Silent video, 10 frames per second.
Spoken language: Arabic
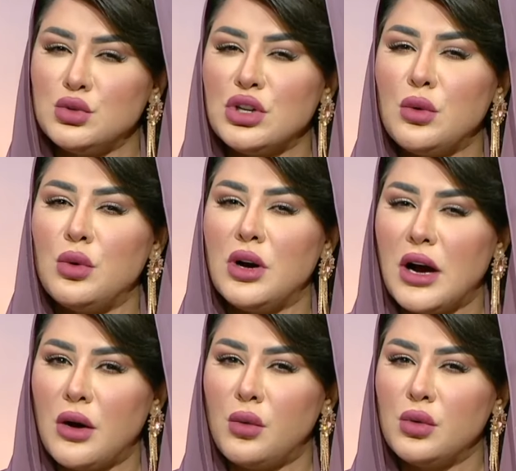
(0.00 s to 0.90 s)
نشوه
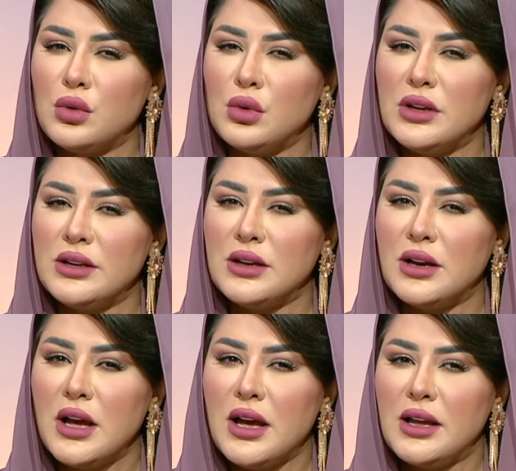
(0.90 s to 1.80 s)
او نقول ان
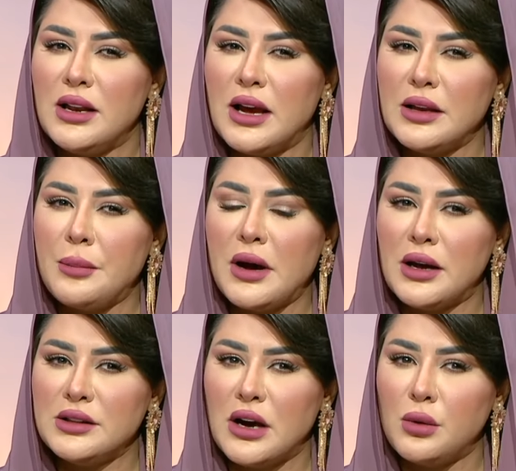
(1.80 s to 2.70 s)

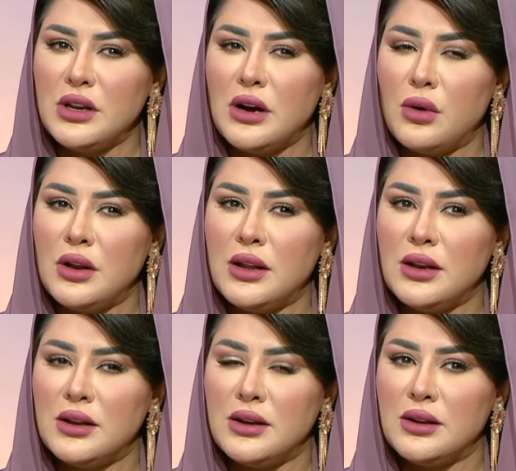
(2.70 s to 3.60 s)
الايباد او اللو...
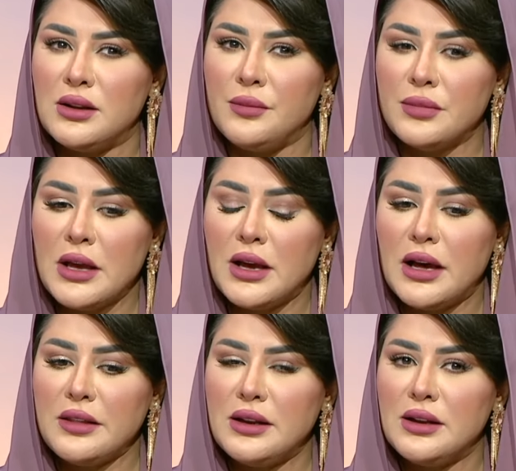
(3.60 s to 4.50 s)
اللو...
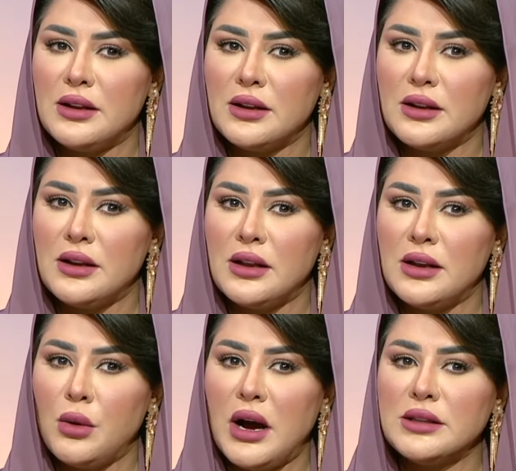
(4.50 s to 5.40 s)
هذه
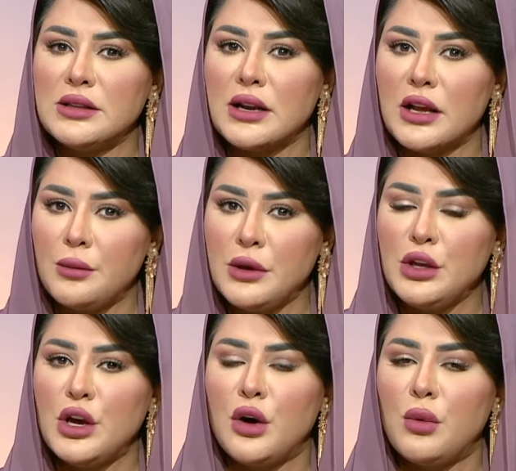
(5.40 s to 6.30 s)
اللوحات
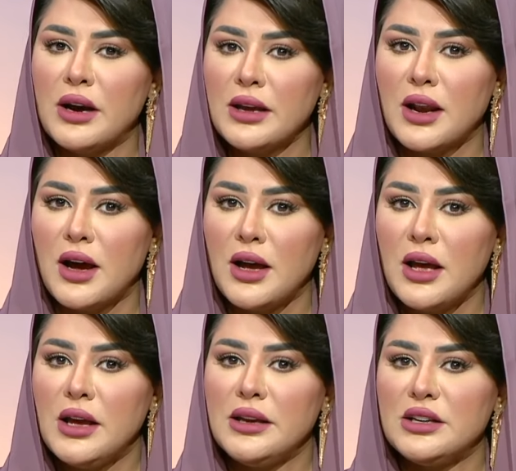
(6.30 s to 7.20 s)
الرقميه وغيرها
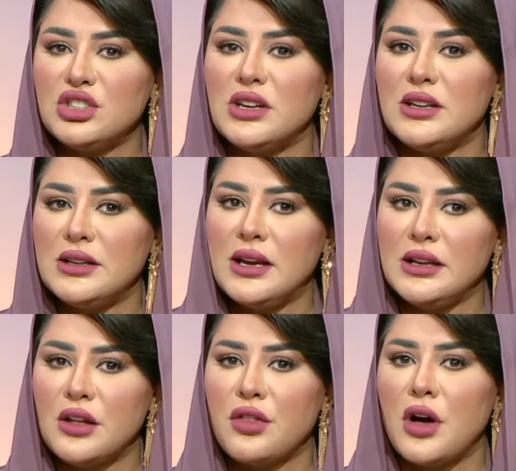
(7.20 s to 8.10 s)
هي شيء
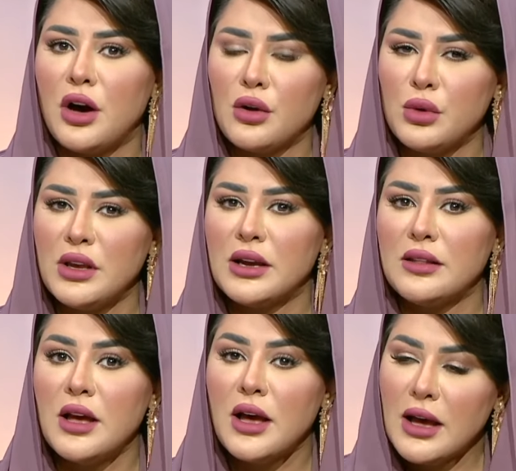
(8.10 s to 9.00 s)
يعني ضار وهي
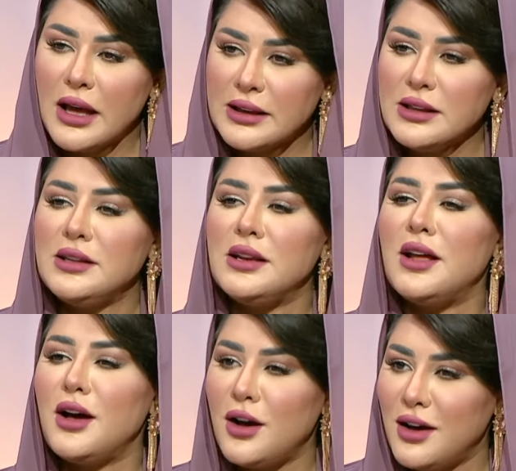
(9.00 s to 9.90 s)
كذا اكيد هي
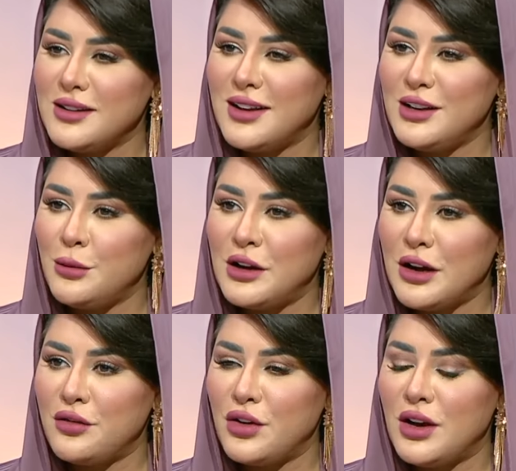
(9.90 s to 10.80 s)
لها يعني
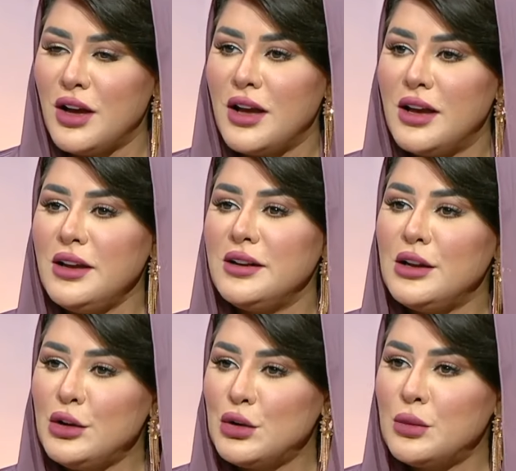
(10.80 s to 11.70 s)
منافع احنا
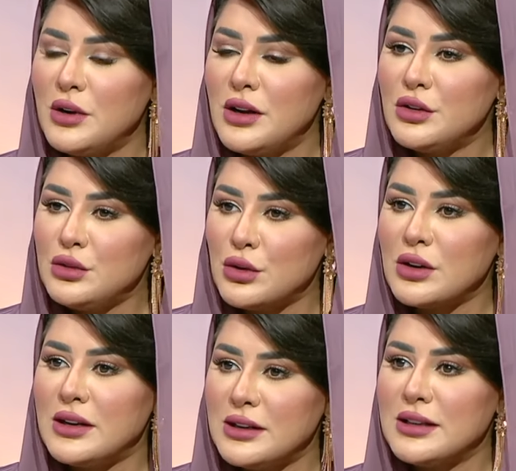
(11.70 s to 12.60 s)
اليوم
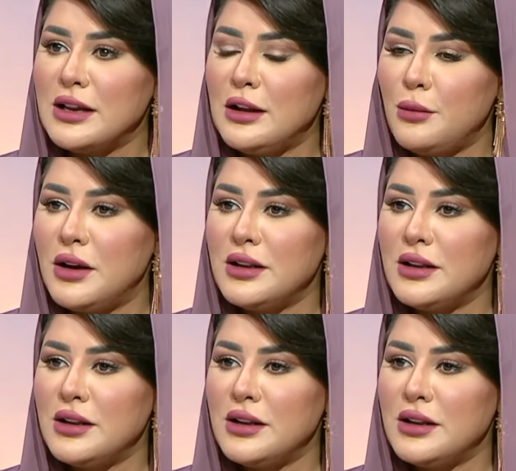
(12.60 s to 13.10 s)
دورنا نتكلم